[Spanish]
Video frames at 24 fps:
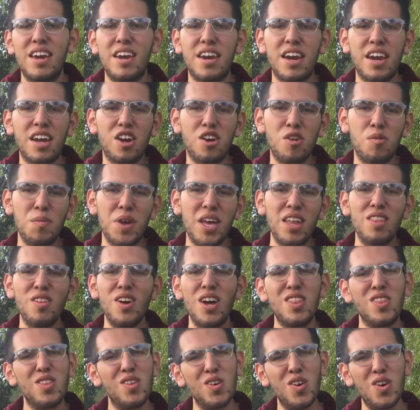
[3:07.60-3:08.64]
recomiendo
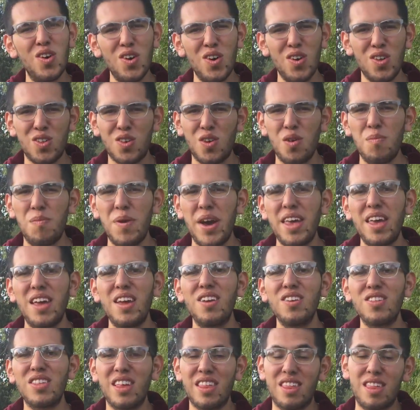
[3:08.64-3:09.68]
a todos los
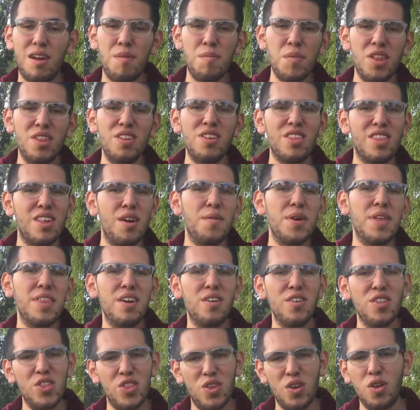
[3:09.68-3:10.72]
compañeros que están viendo este
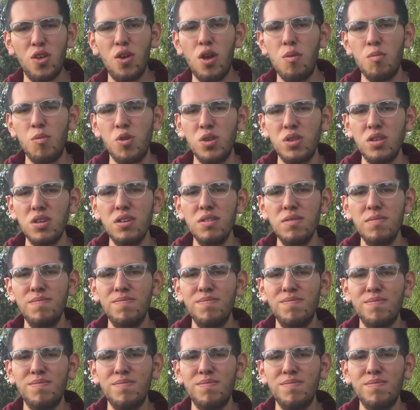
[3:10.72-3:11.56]
video en todo el mundo